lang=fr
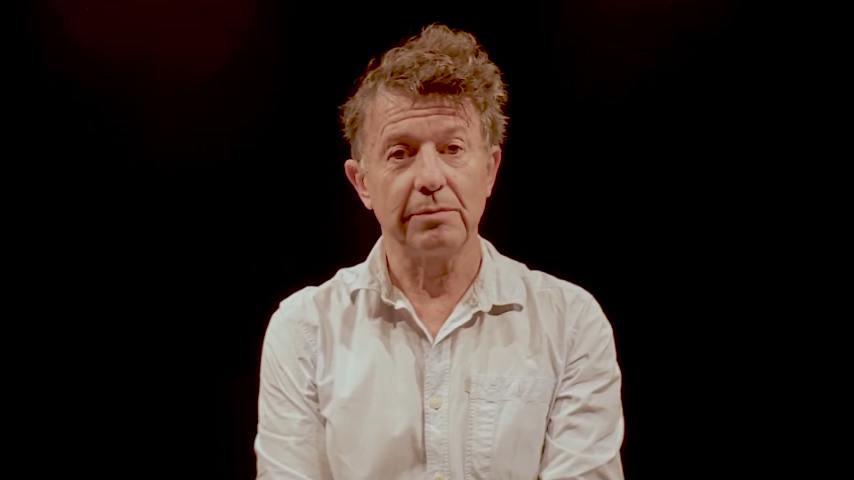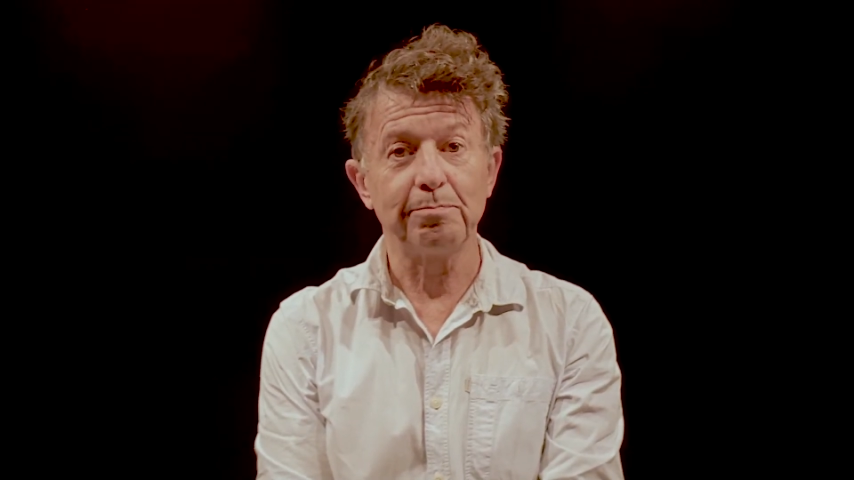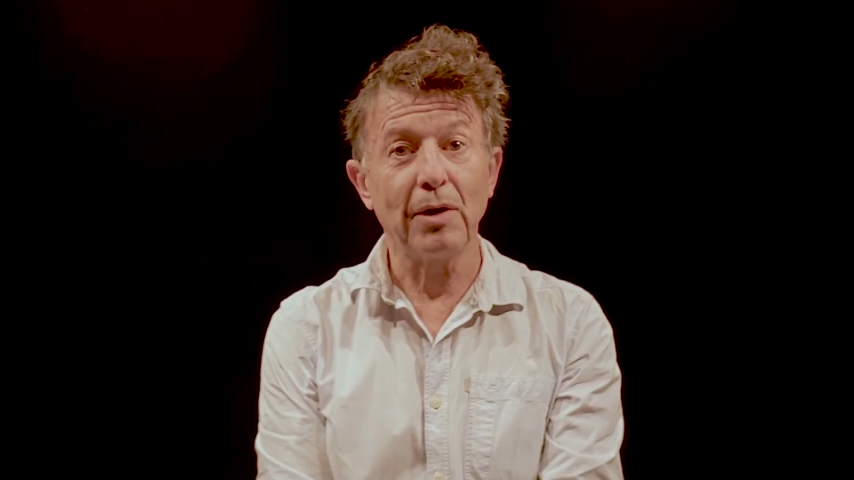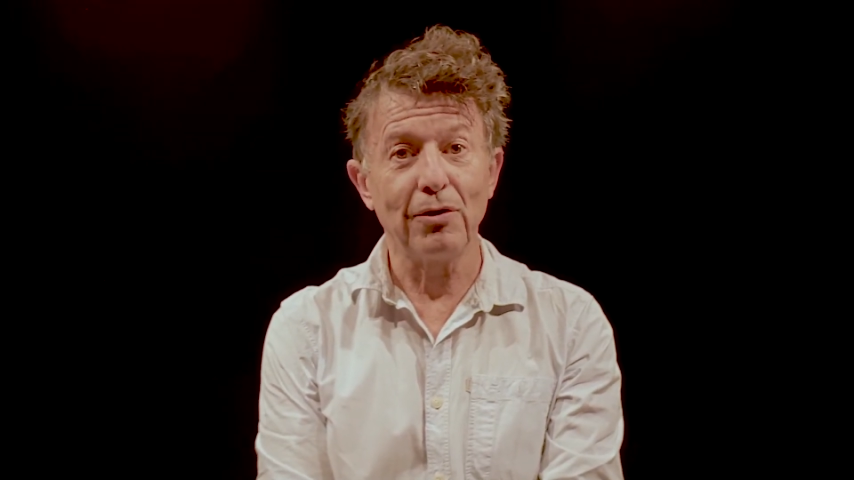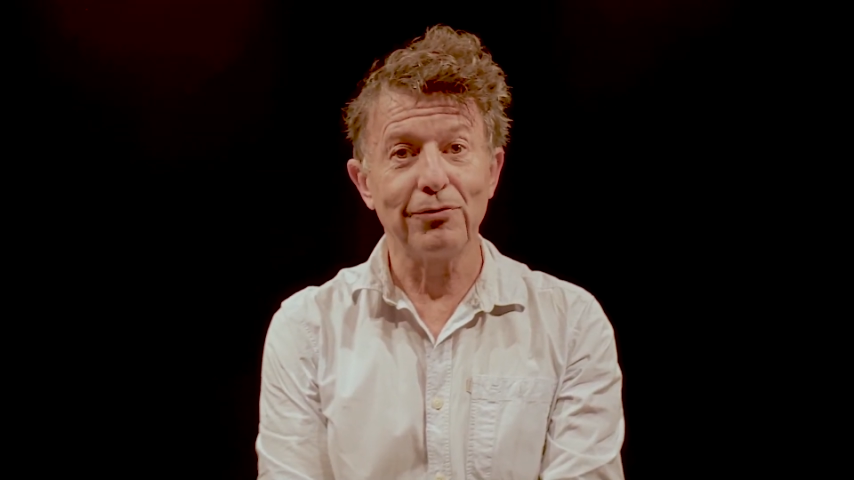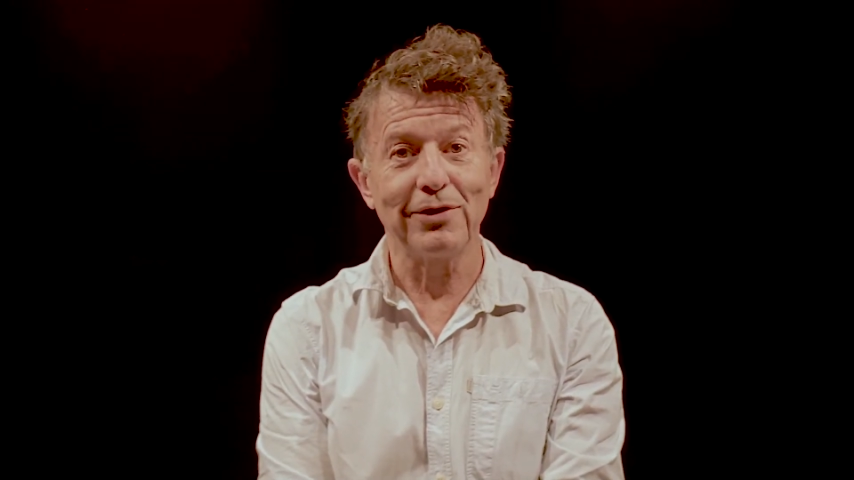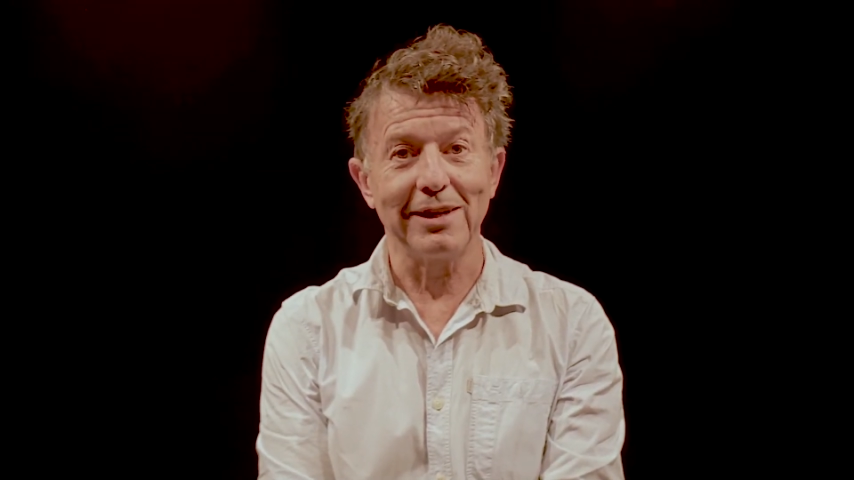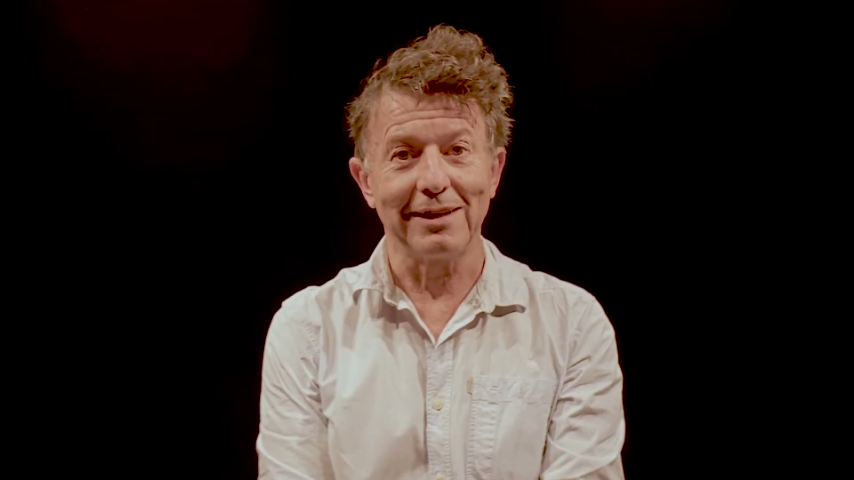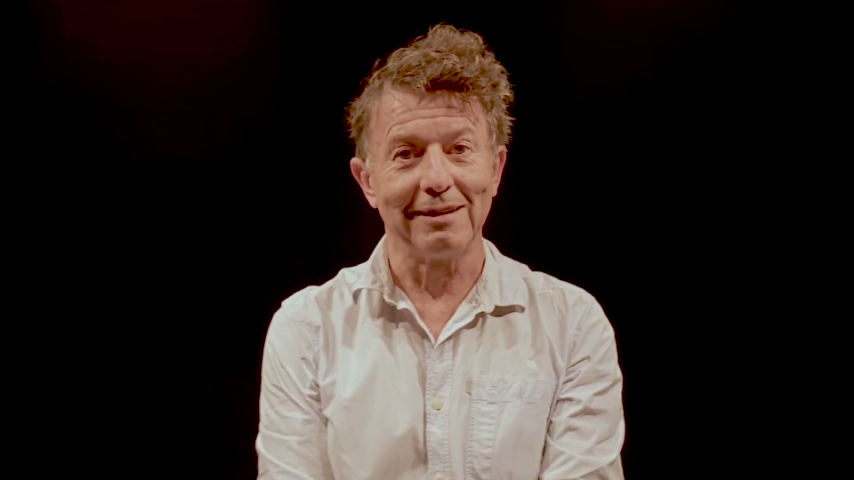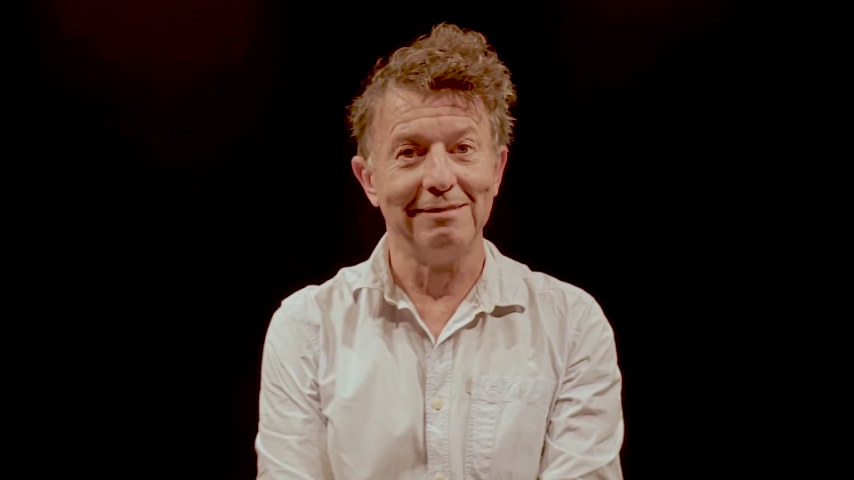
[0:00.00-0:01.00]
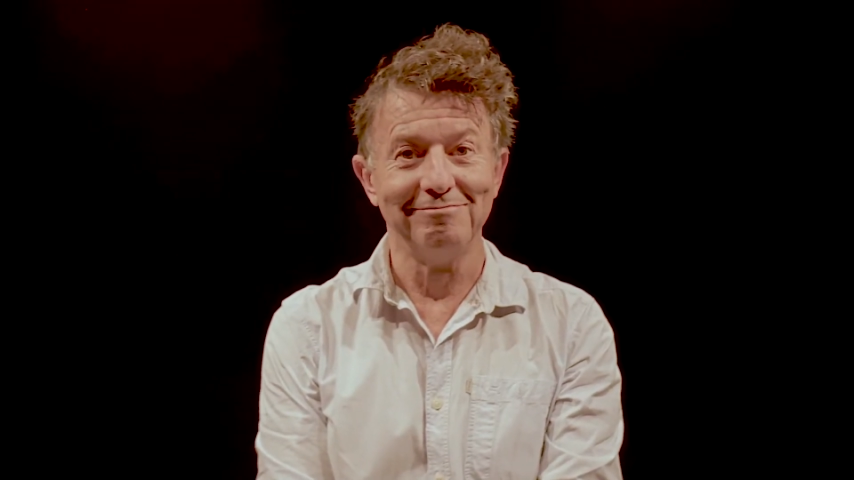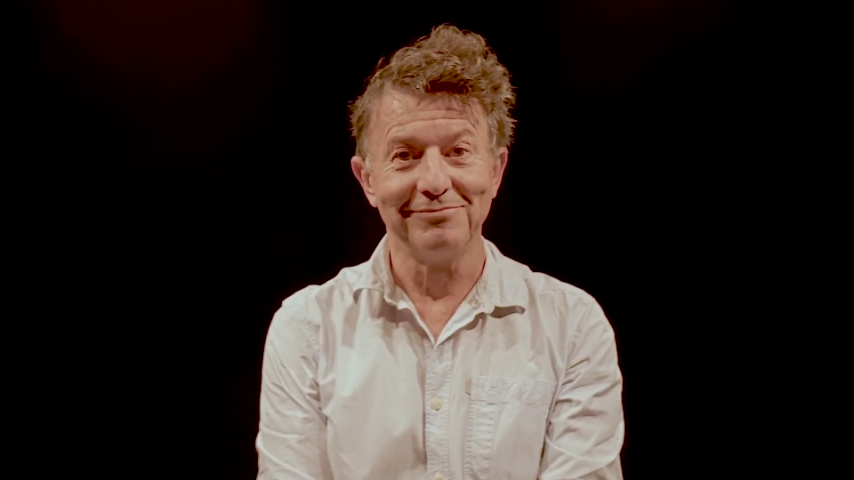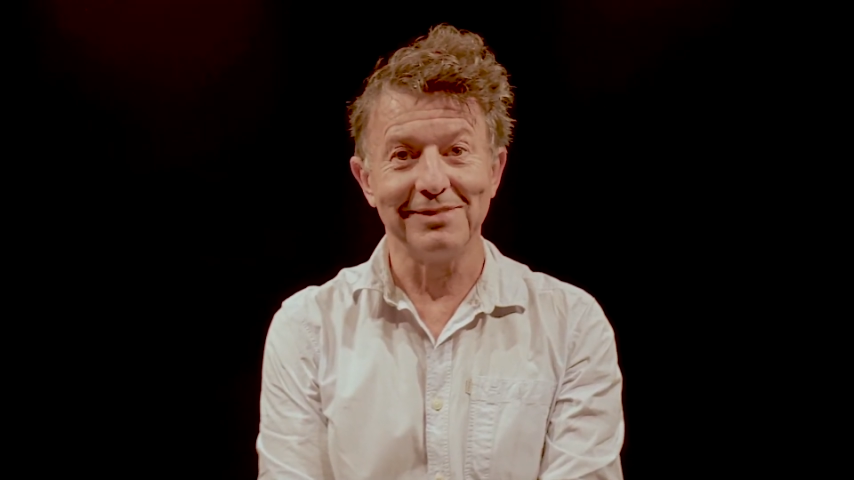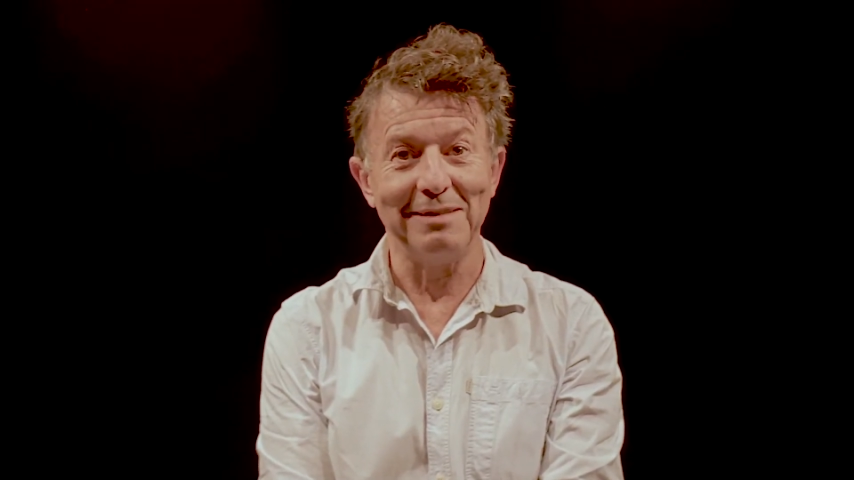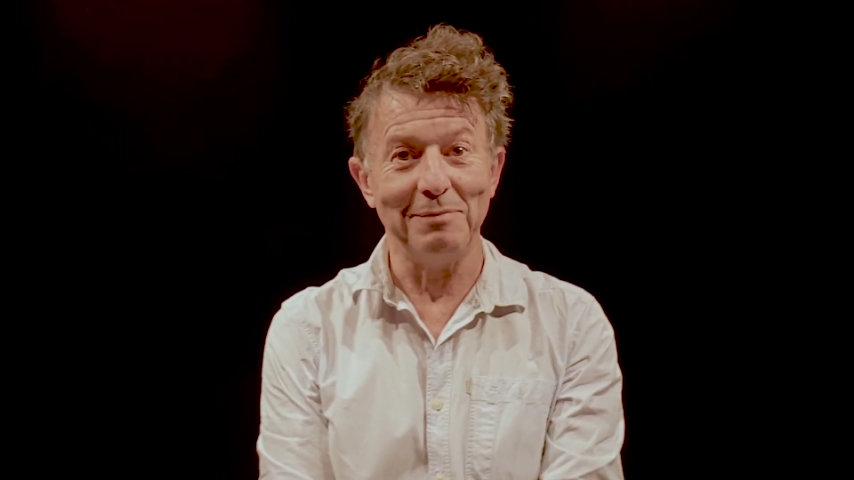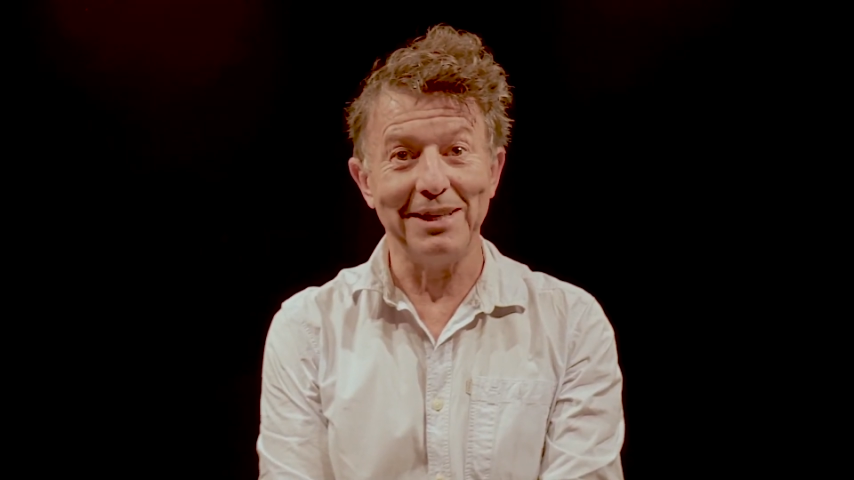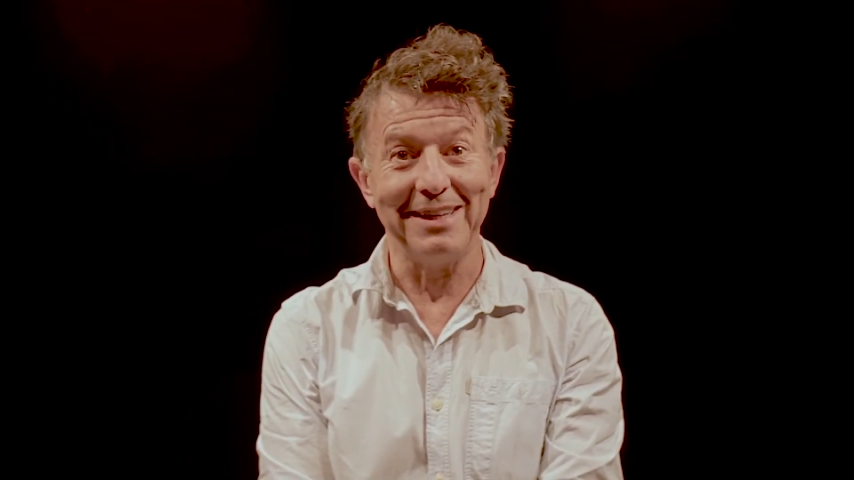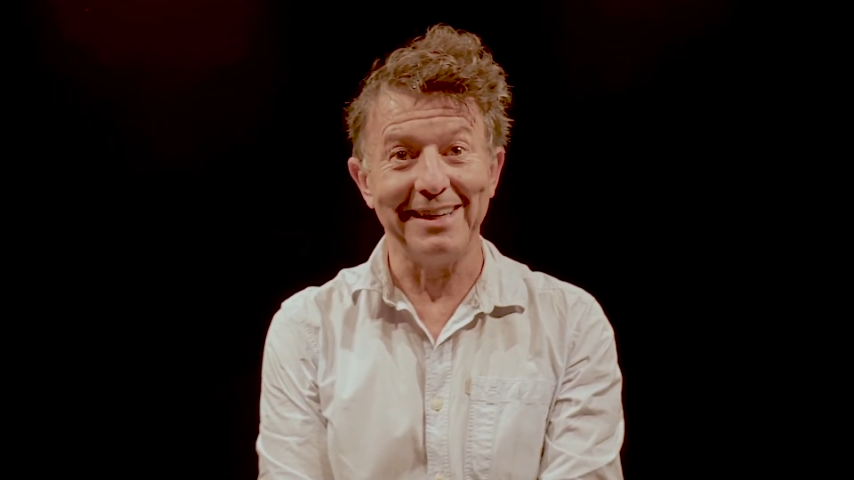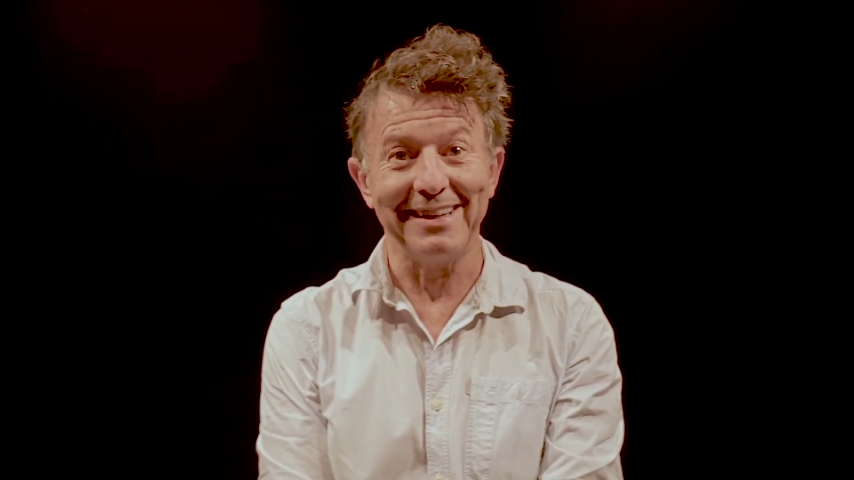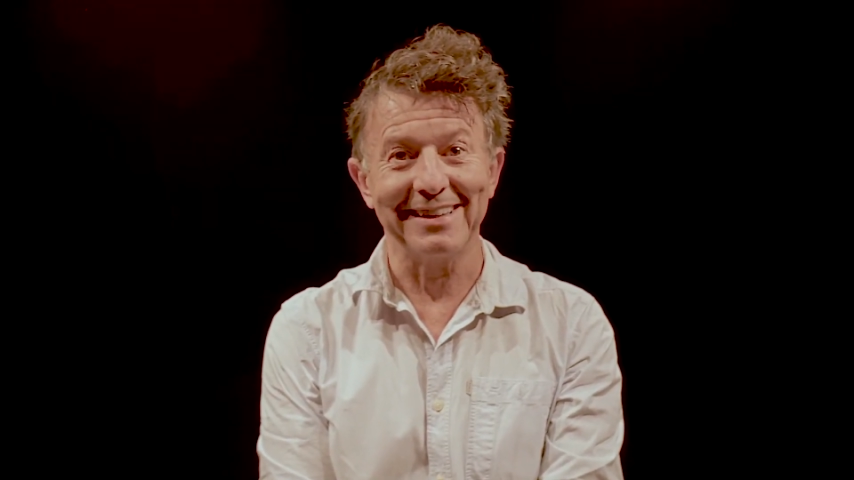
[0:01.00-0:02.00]
pas en faire des
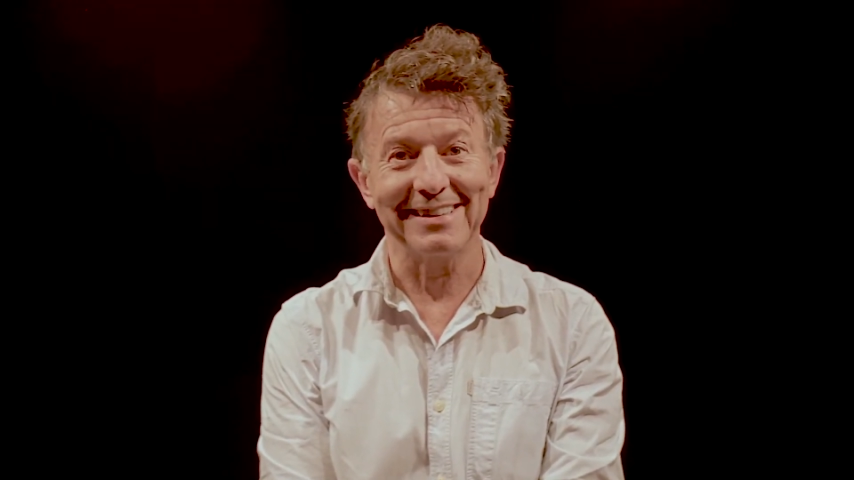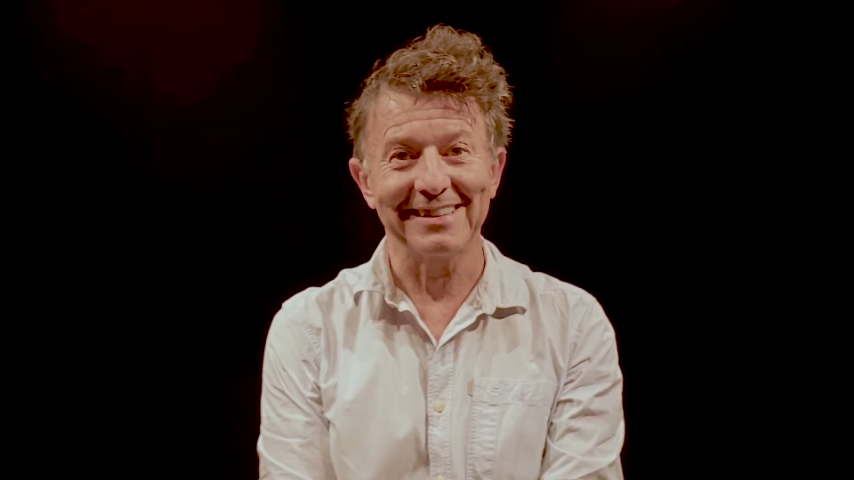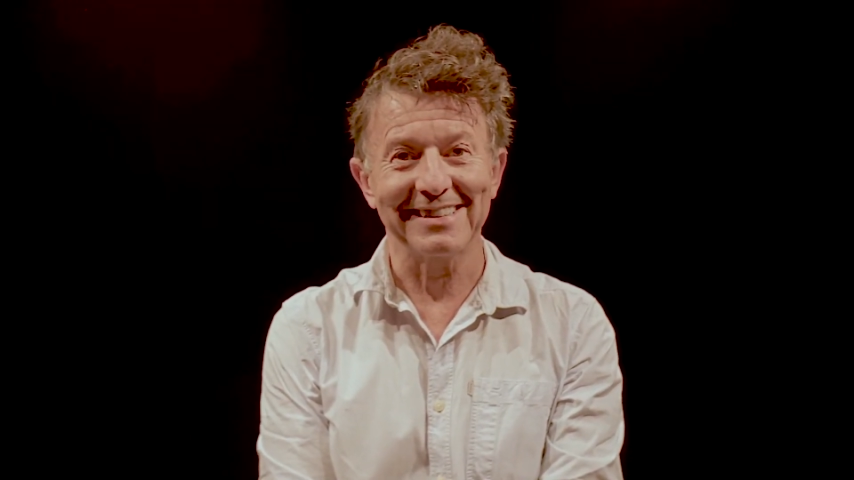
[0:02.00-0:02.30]
manières.